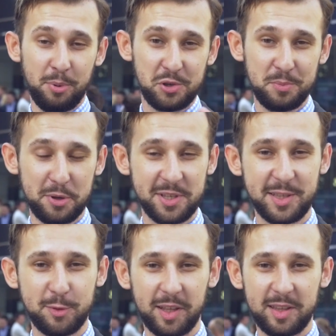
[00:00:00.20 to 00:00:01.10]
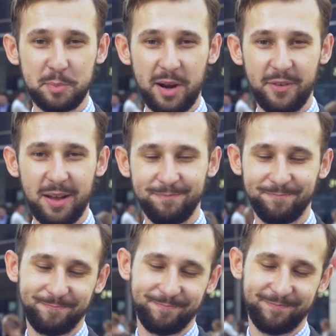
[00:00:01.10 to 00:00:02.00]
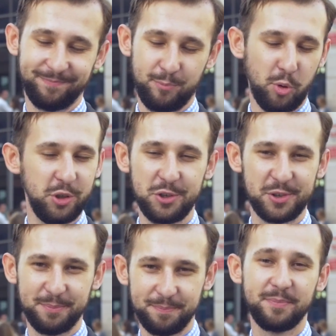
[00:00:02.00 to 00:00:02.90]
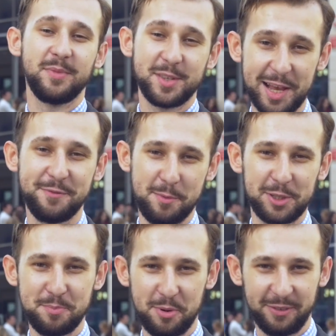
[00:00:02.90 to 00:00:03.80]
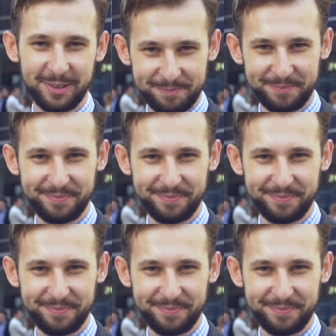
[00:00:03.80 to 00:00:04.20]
Po czym poznać studenta prawa? Po niczym. Sam wam o tym powiem.